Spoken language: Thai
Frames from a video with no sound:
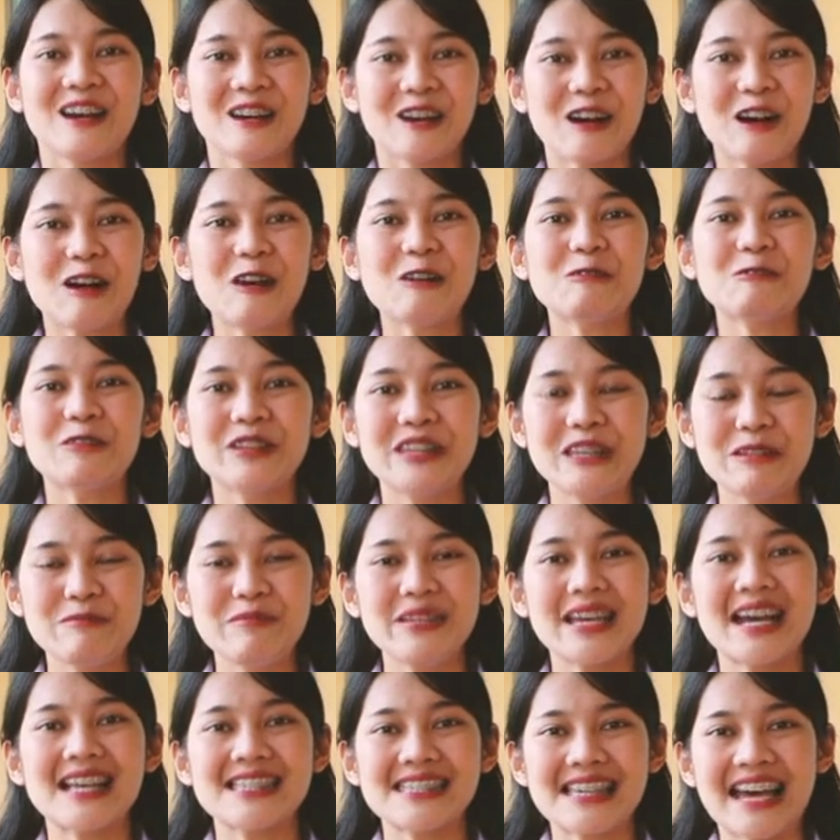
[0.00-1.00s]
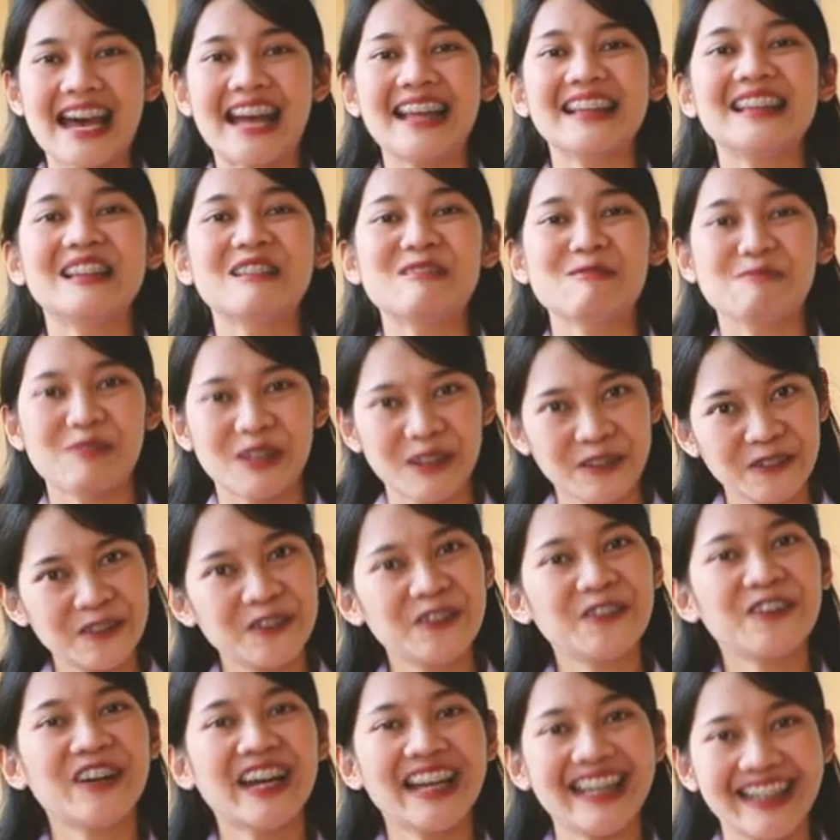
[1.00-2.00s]
ก็วันนี้มีอาจารย์มาดู
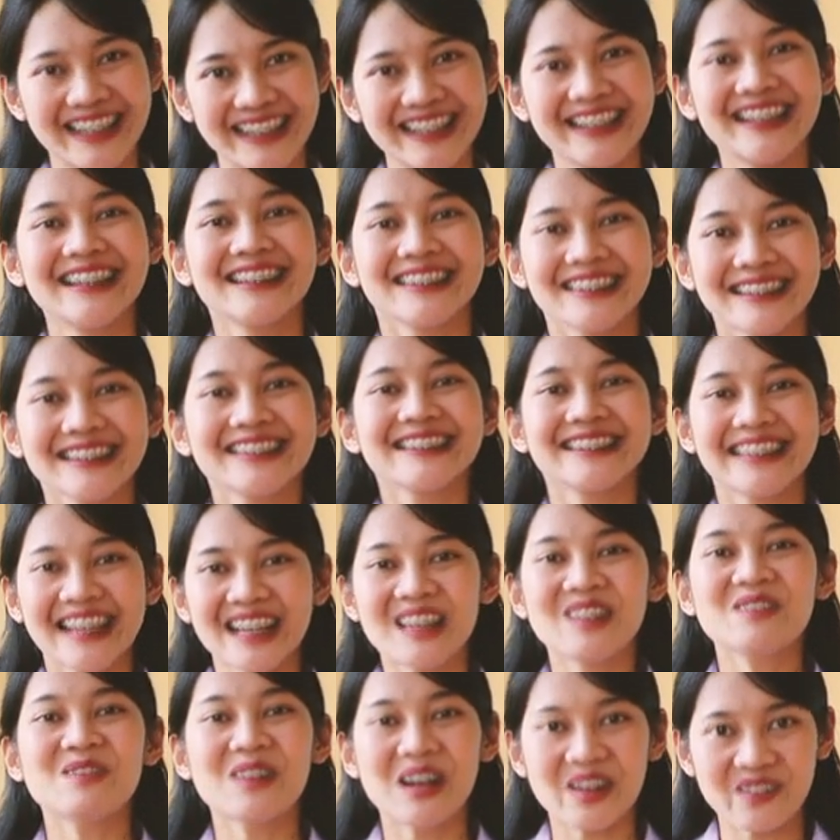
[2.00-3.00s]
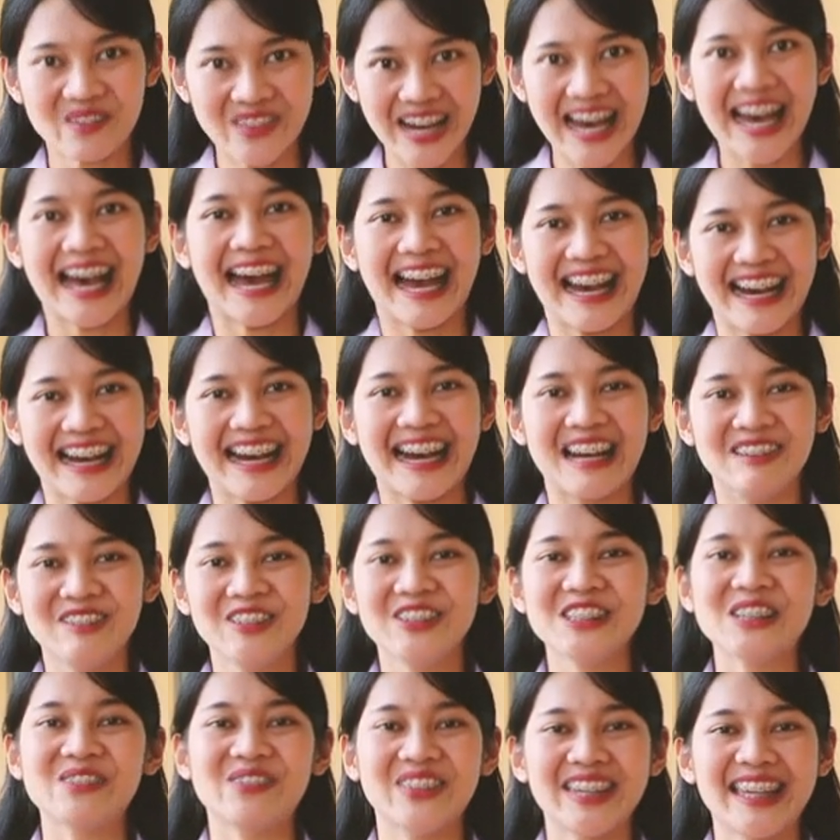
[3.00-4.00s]
ด้วยตื่นเต้นมากๆค่ะไม่
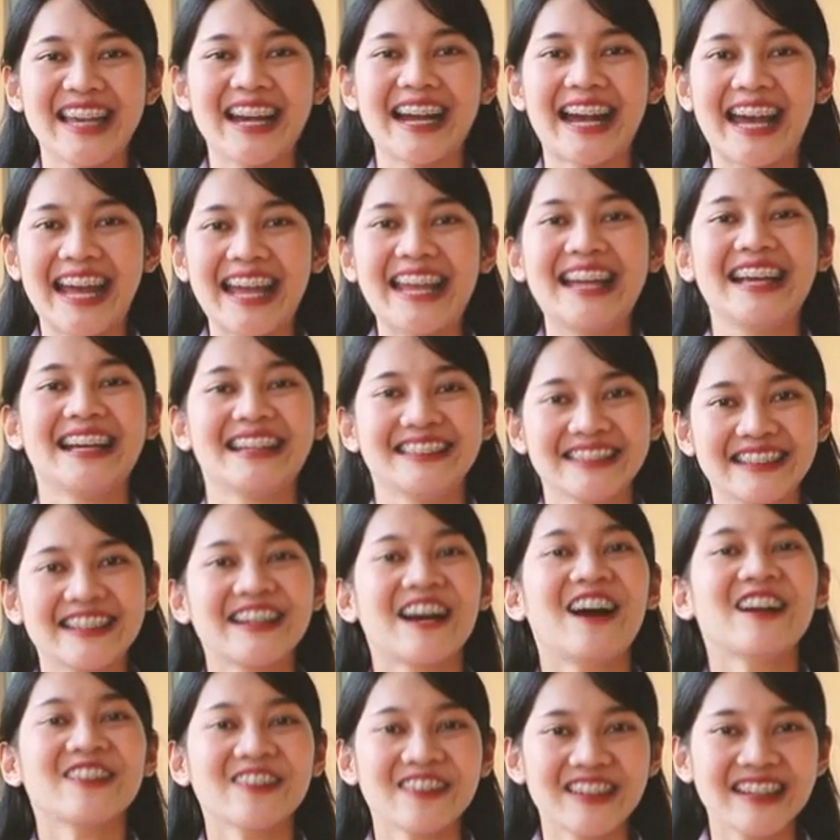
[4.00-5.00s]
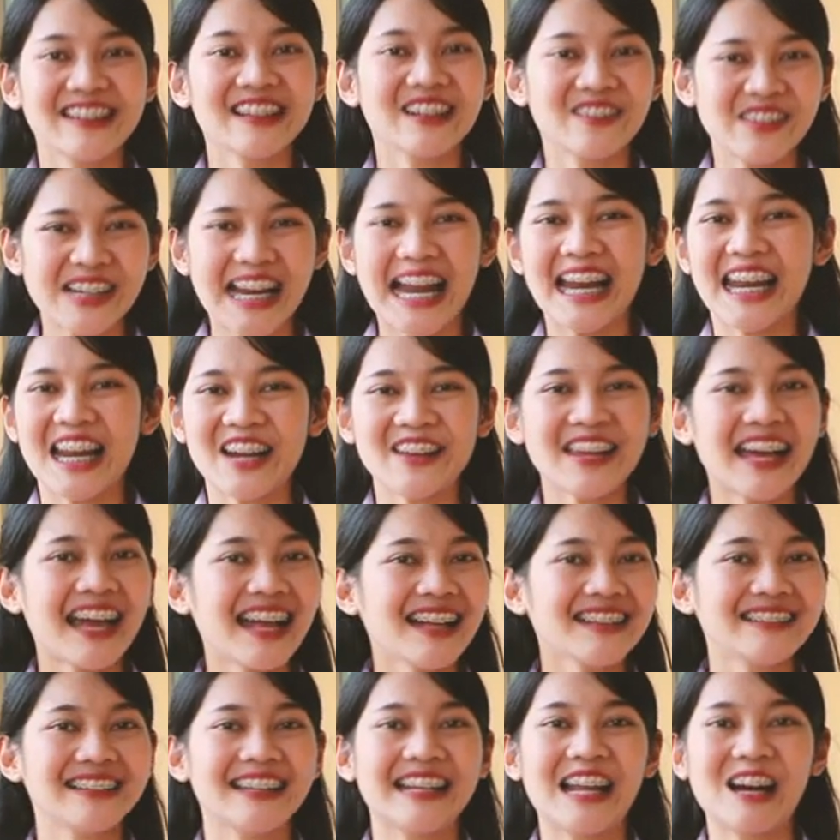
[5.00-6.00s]
รู้จะเป็นยังไง ก็ตอนนี้ถึงเวลาแล้วนะ
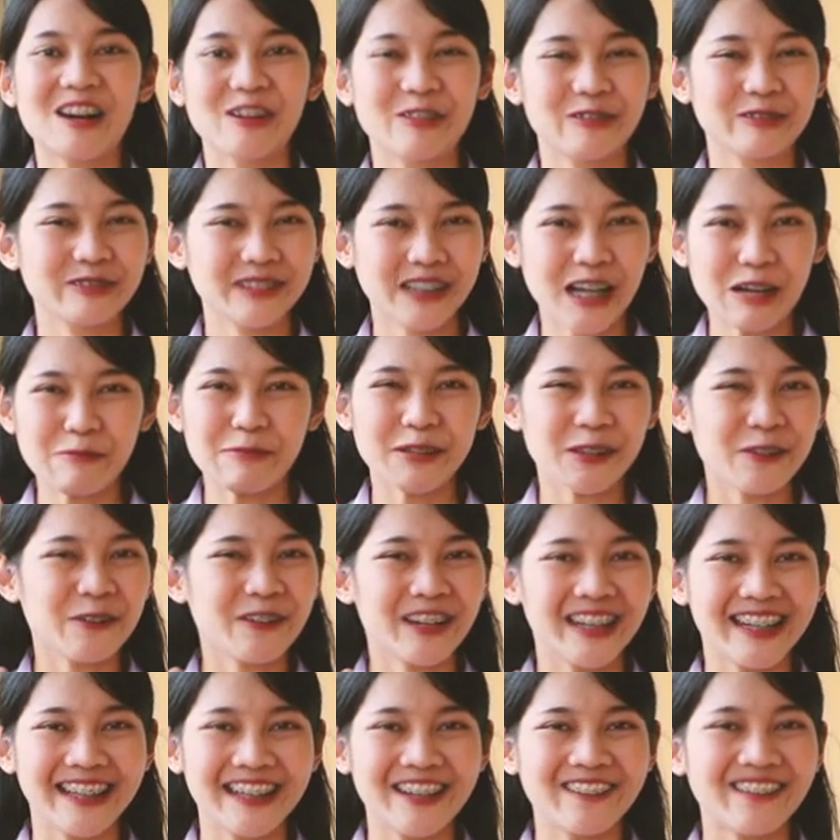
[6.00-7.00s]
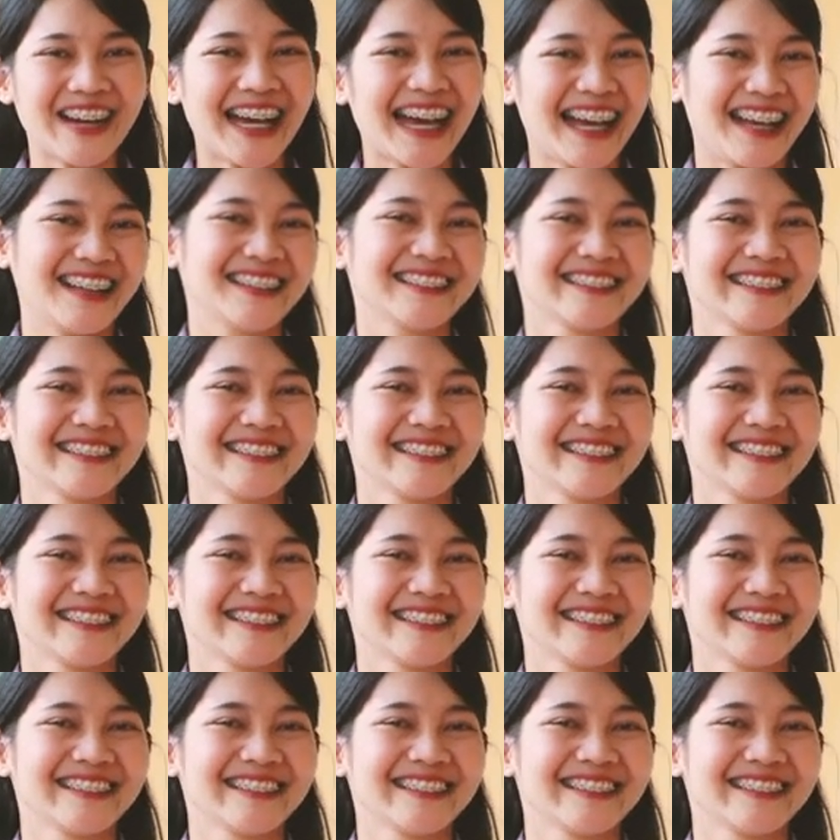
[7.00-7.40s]
คะ เดี๋ยวเราเข้าไปดูกันเลยดีกว่าค่ะ